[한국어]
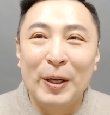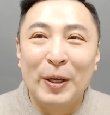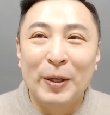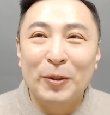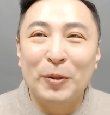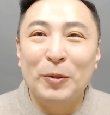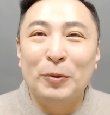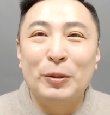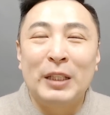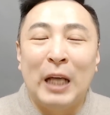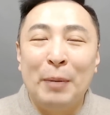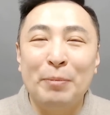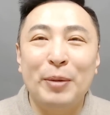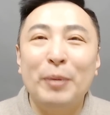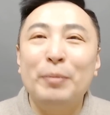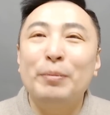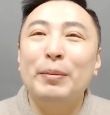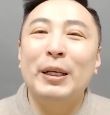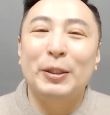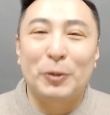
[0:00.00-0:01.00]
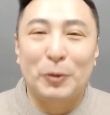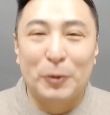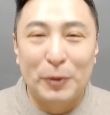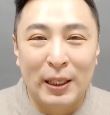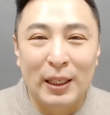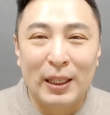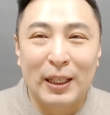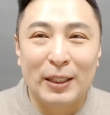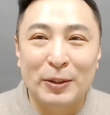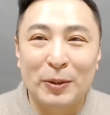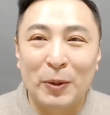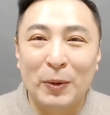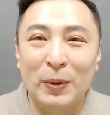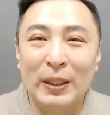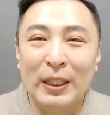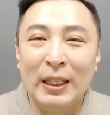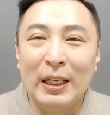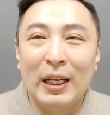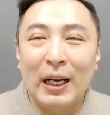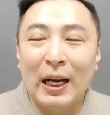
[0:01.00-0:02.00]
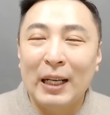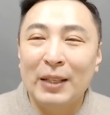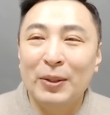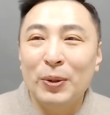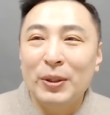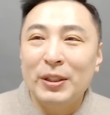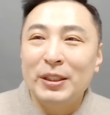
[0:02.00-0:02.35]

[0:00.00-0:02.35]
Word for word: 또 우리 남편 말 듣고 해가지고 간혹